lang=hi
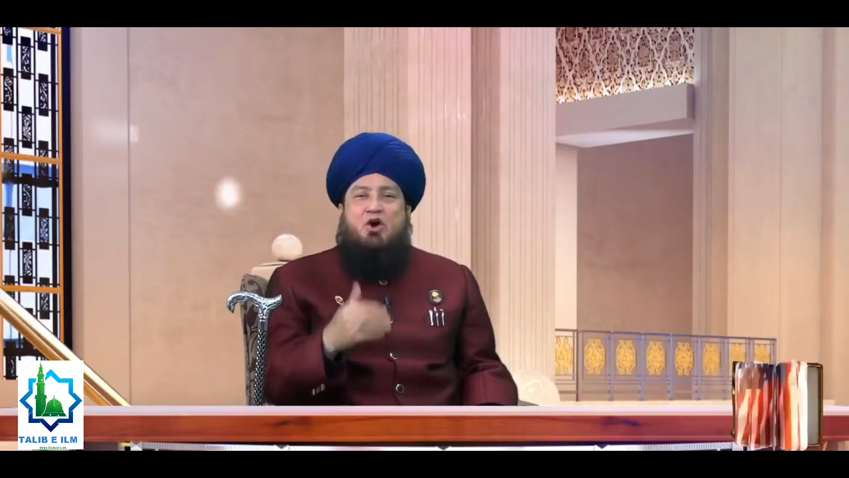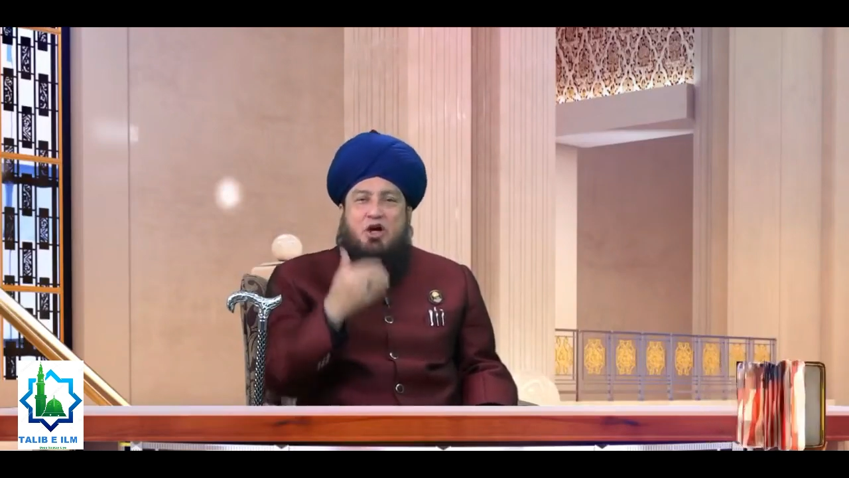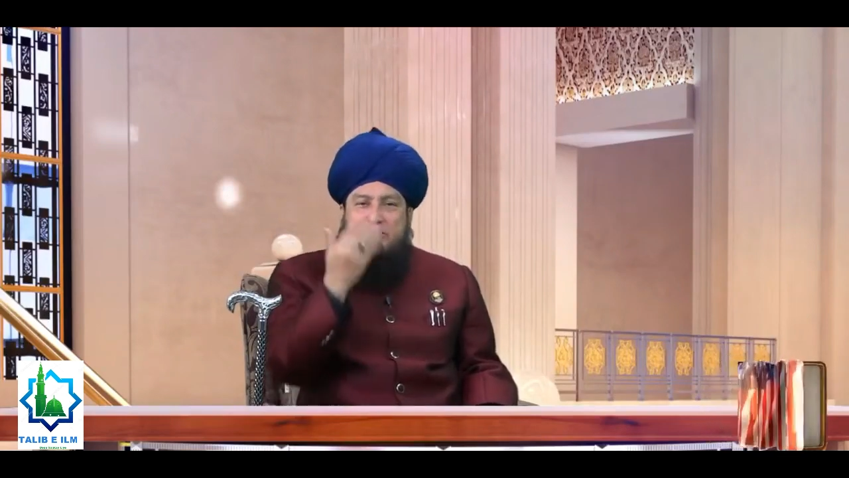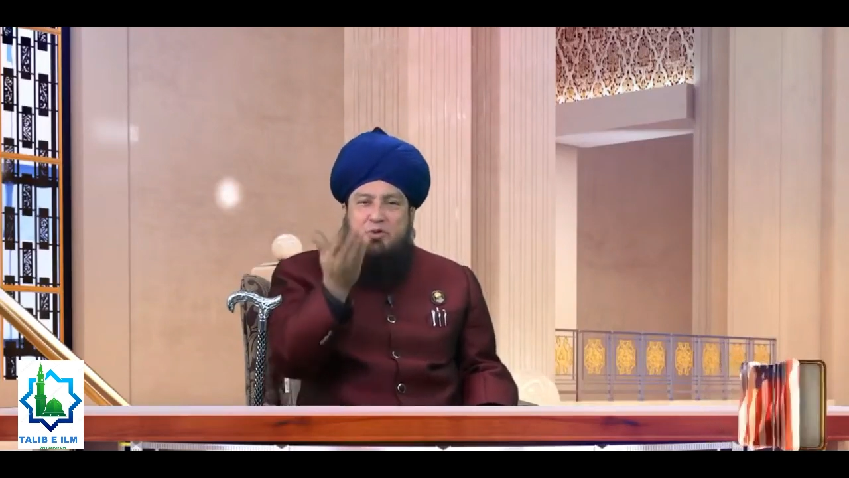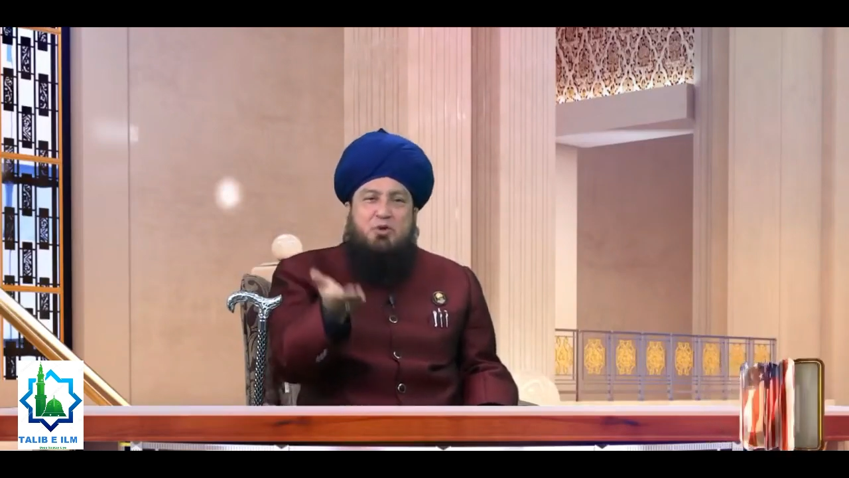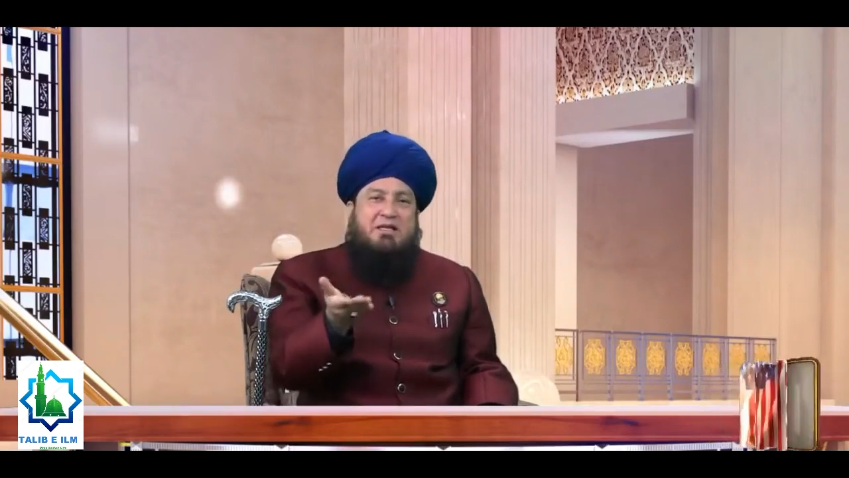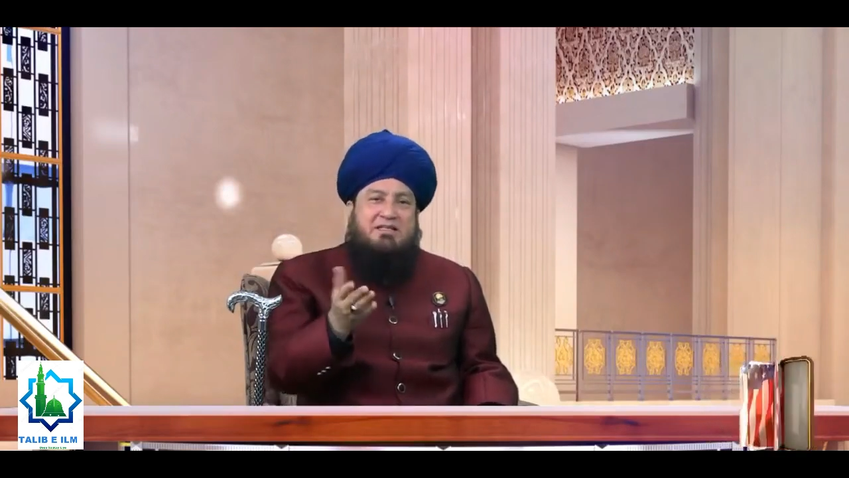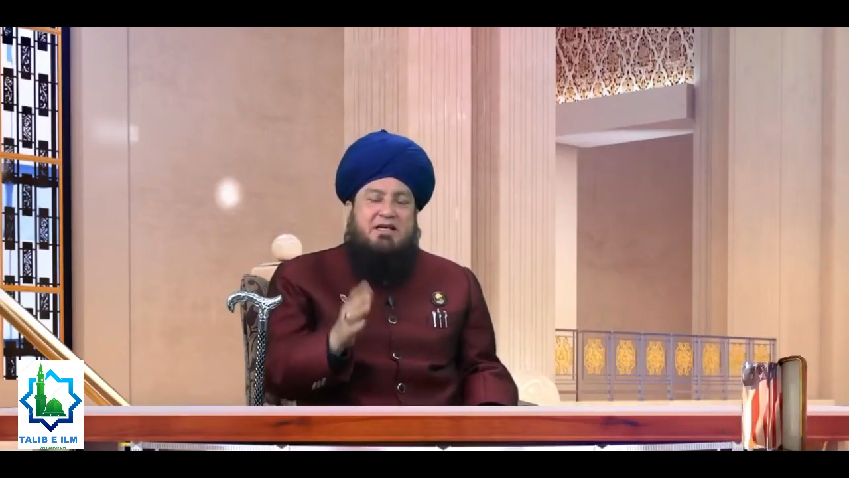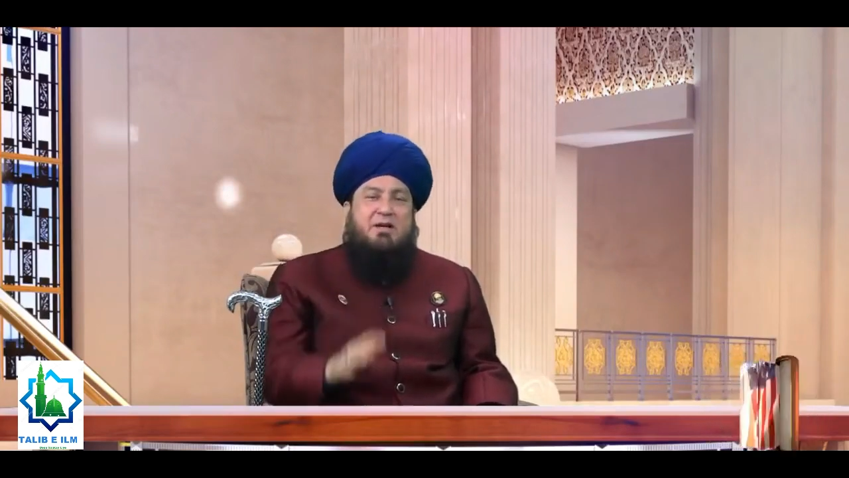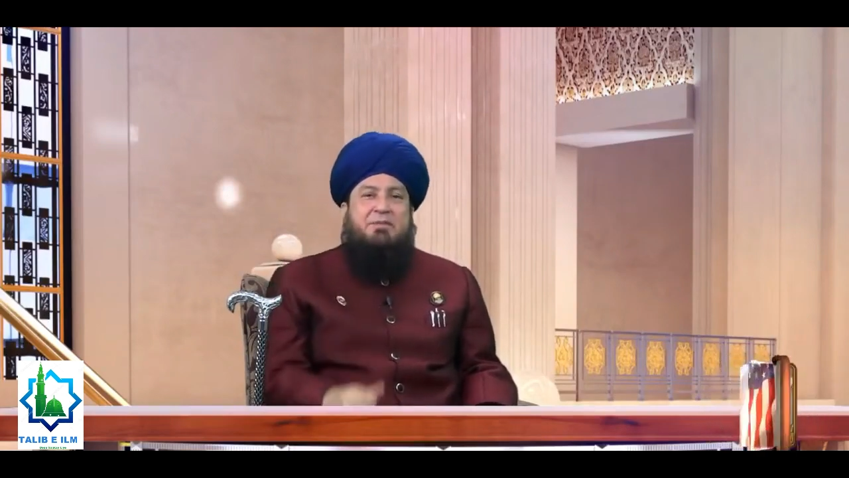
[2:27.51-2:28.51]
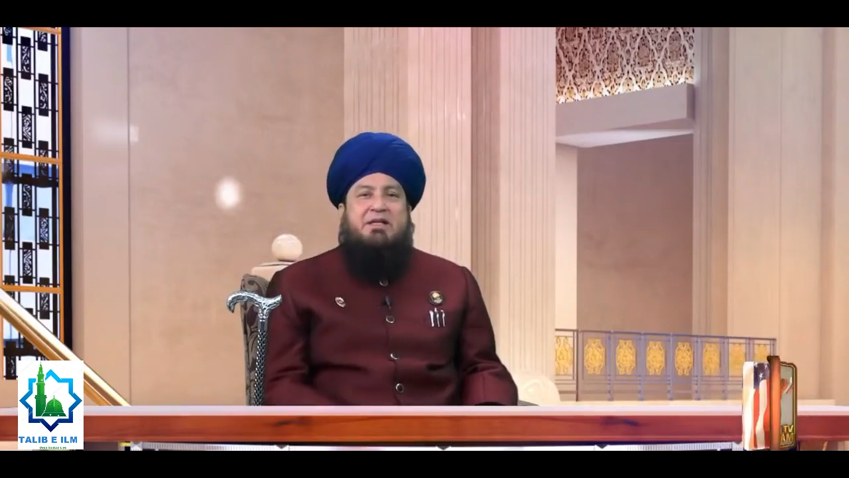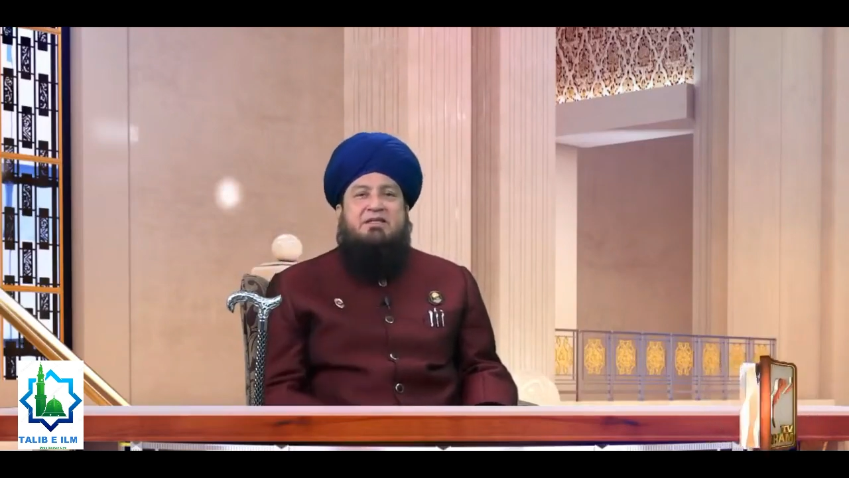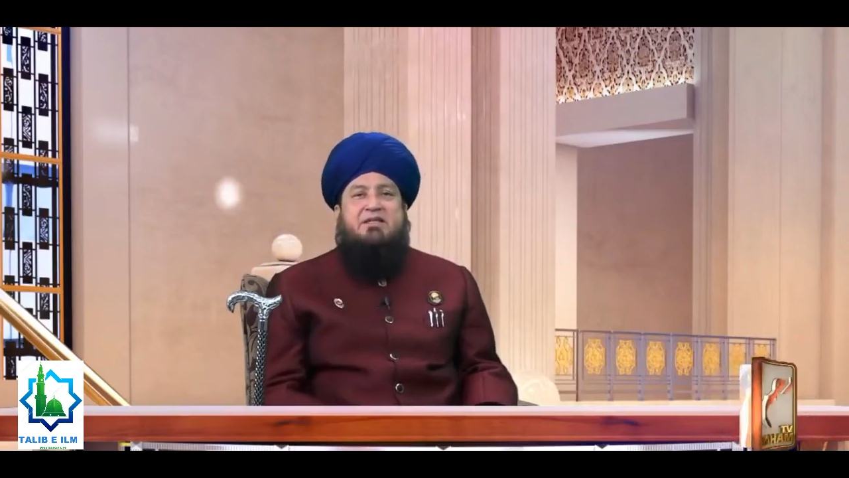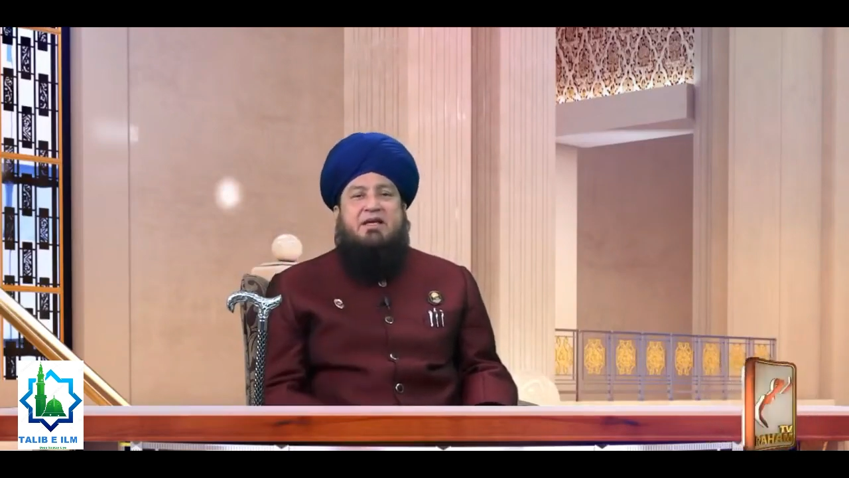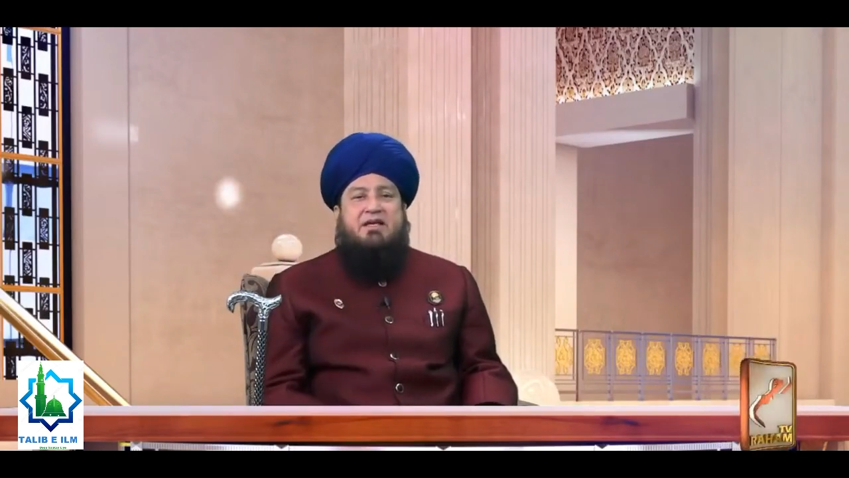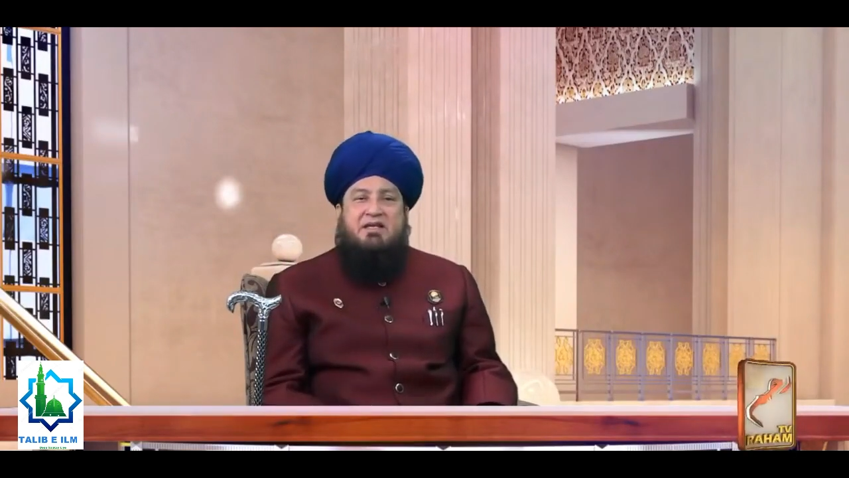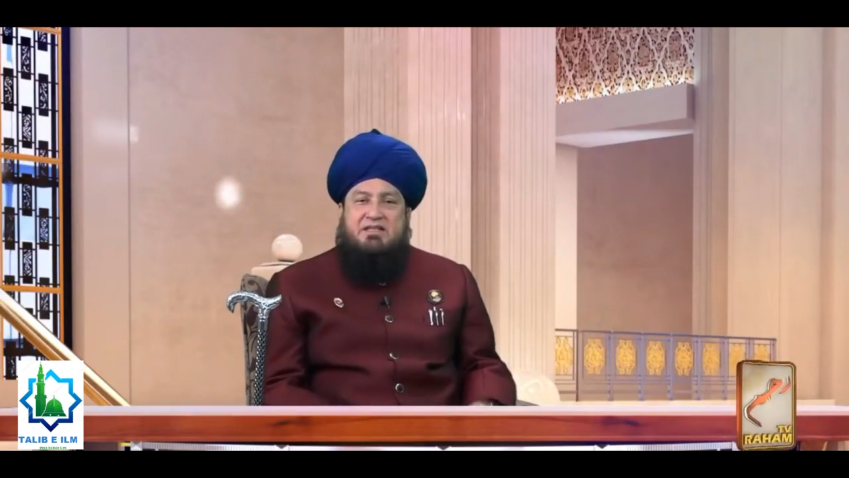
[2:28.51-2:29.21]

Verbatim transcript: और भी कोई ऐसे अगर मरीज़ हैं